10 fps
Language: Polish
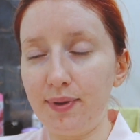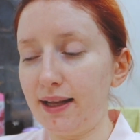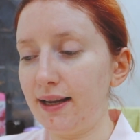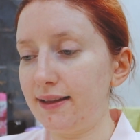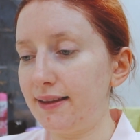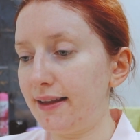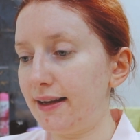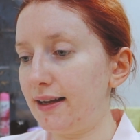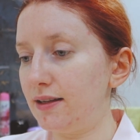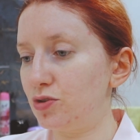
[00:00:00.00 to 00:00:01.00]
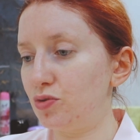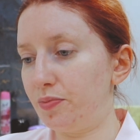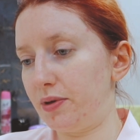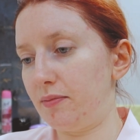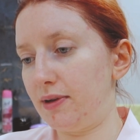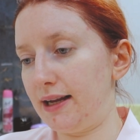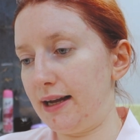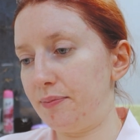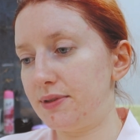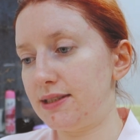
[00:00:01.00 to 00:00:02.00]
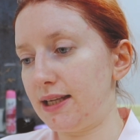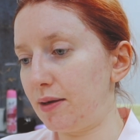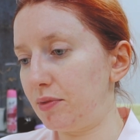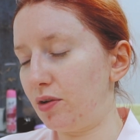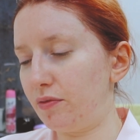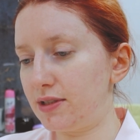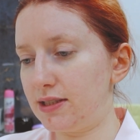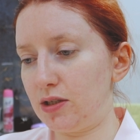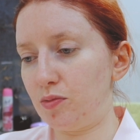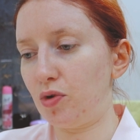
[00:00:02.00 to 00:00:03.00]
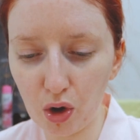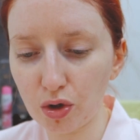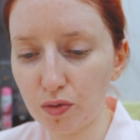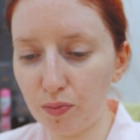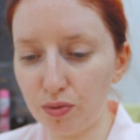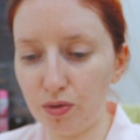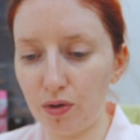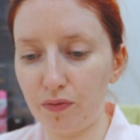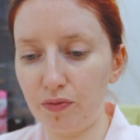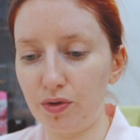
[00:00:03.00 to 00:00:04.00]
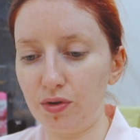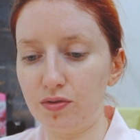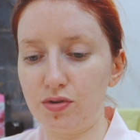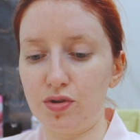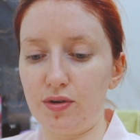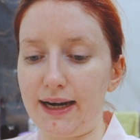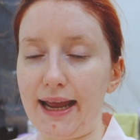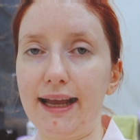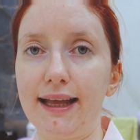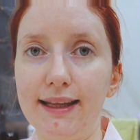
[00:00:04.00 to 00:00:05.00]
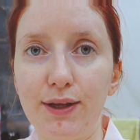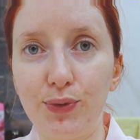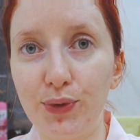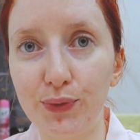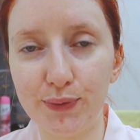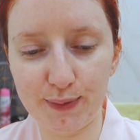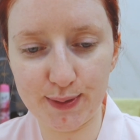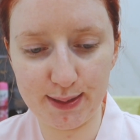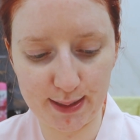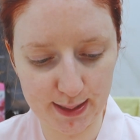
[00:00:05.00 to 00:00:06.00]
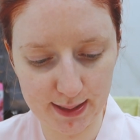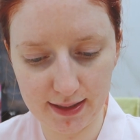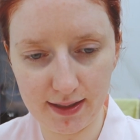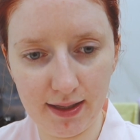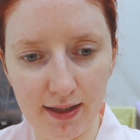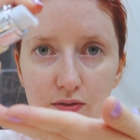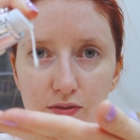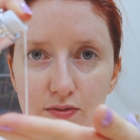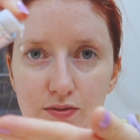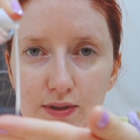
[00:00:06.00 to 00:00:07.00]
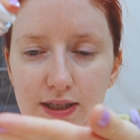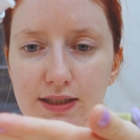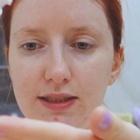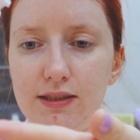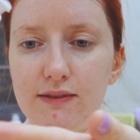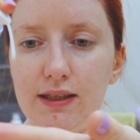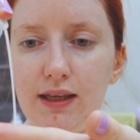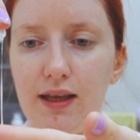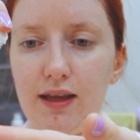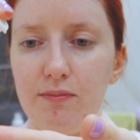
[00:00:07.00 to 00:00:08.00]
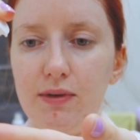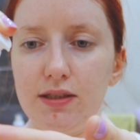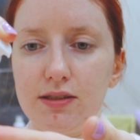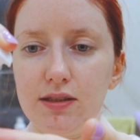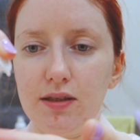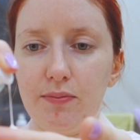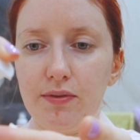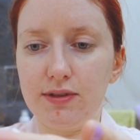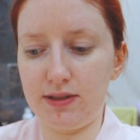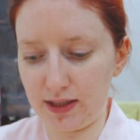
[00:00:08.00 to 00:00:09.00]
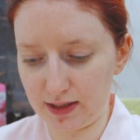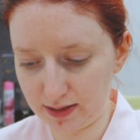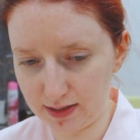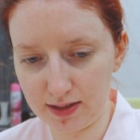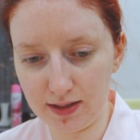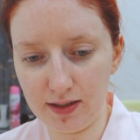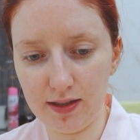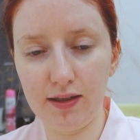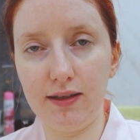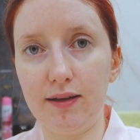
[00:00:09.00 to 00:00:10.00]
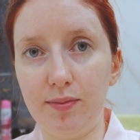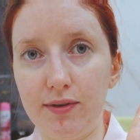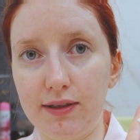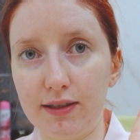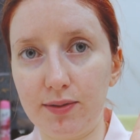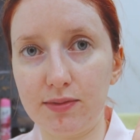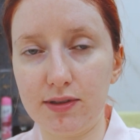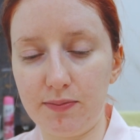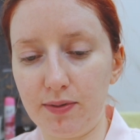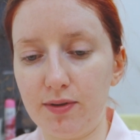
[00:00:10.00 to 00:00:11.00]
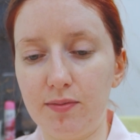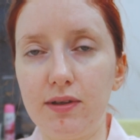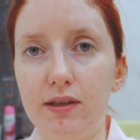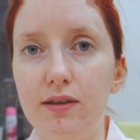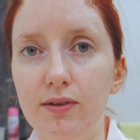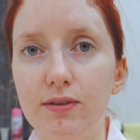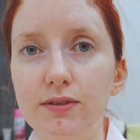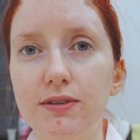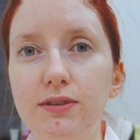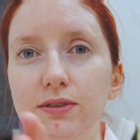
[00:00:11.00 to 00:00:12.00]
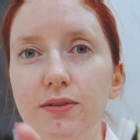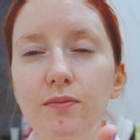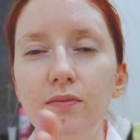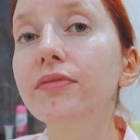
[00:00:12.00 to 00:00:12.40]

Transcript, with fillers: Bielenda Supreme Lab ceramidowe serum odbudowująco-regenerujące. Ono, słuchajcie, jest w takiej mlecznej postaci. Ja biorę taką sporą ilość.